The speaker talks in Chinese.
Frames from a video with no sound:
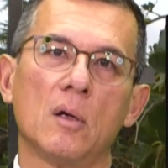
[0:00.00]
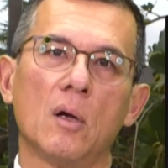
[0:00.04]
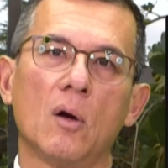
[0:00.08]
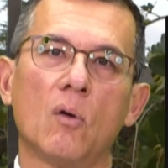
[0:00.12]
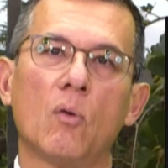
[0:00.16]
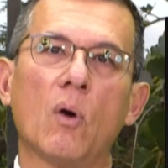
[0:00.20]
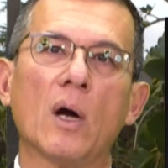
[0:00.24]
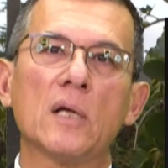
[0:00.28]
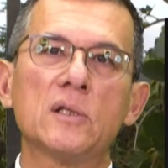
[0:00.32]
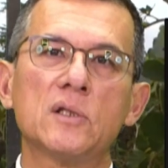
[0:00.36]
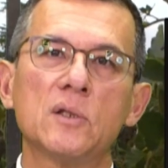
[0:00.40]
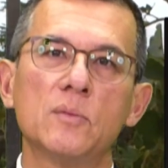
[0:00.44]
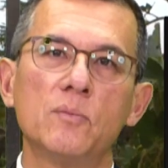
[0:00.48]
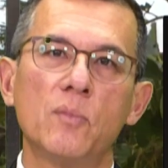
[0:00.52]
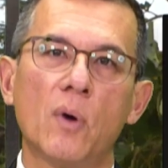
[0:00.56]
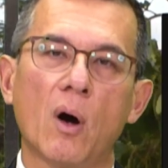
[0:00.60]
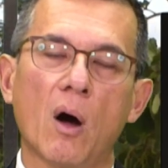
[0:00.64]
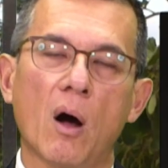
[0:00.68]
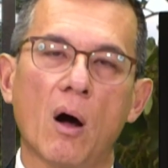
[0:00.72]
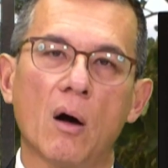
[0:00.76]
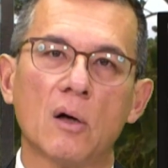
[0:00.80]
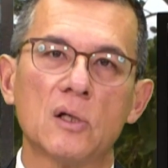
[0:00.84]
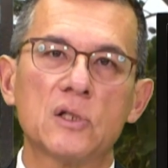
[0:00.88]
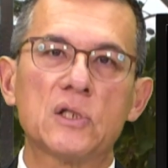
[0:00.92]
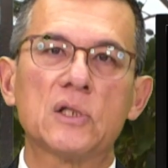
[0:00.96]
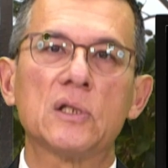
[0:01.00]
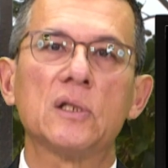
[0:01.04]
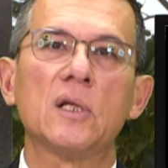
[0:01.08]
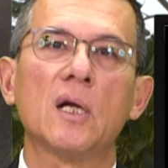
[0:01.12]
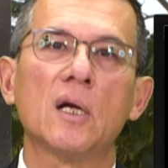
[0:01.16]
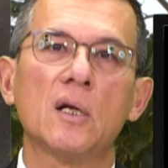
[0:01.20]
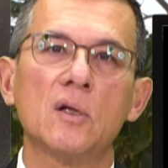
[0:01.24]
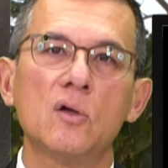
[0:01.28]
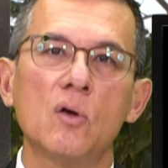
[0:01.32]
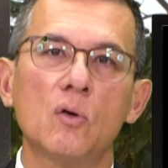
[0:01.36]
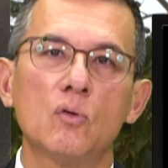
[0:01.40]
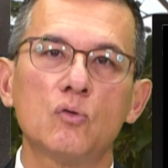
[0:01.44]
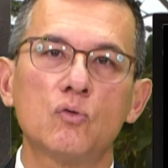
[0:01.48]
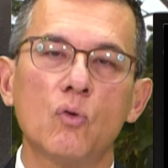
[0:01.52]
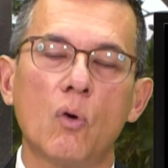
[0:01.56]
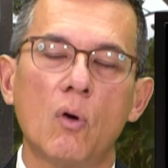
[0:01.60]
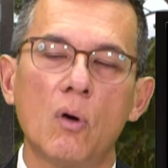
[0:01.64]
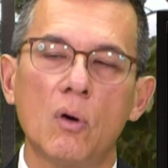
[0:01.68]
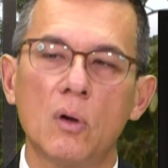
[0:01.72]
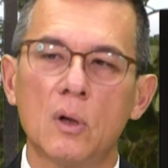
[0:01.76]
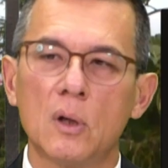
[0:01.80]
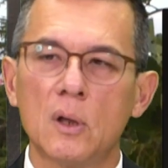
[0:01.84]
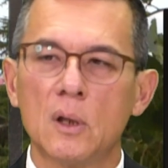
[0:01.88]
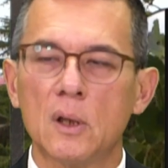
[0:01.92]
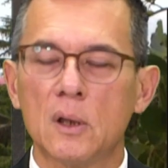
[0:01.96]
环境不好，死的人又多，
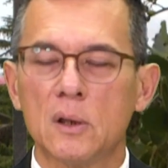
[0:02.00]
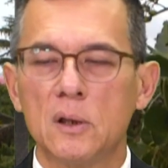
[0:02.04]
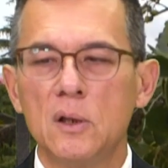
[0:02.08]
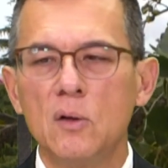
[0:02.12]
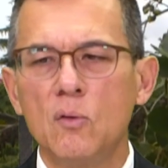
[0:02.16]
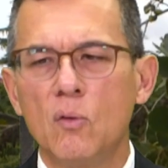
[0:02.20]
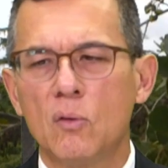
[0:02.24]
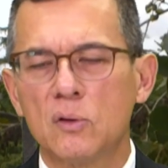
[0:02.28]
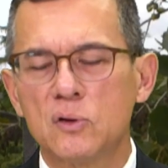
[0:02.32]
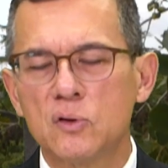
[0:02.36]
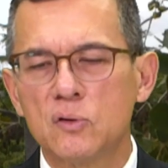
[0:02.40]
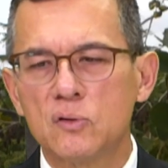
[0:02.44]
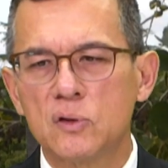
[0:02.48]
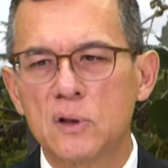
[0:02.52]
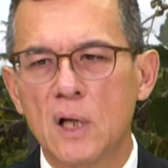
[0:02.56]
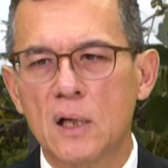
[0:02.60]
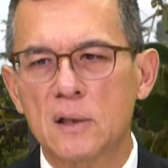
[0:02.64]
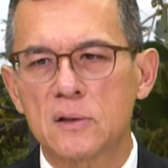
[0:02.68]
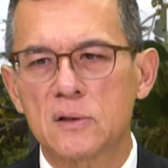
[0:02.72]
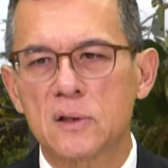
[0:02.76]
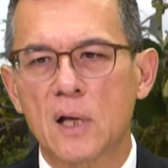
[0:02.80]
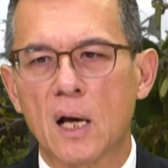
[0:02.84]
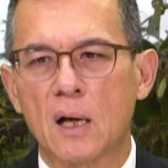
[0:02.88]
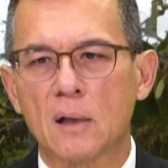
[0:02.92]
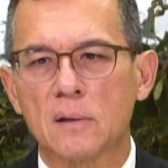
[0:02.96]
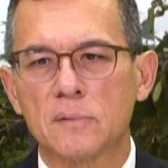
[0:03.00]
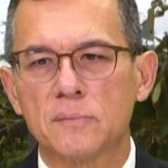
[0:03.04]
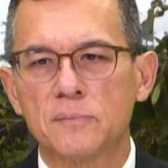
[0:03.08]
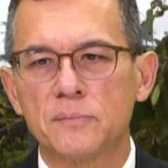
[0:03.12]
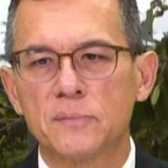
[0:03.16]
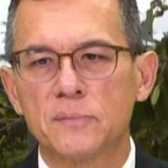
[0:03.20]
英国就这样讲，